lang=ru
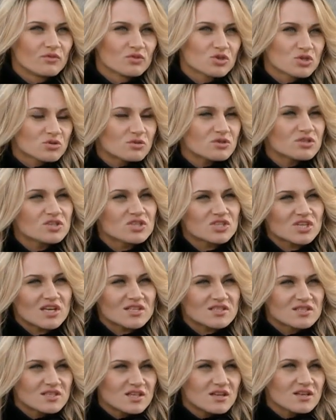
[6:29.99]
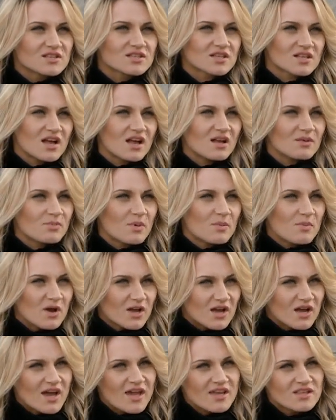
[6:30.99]
Вот что сейчас делается, как
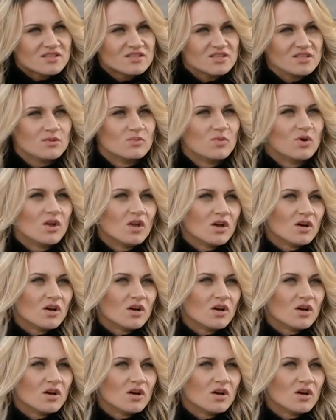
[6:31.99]
помогаете им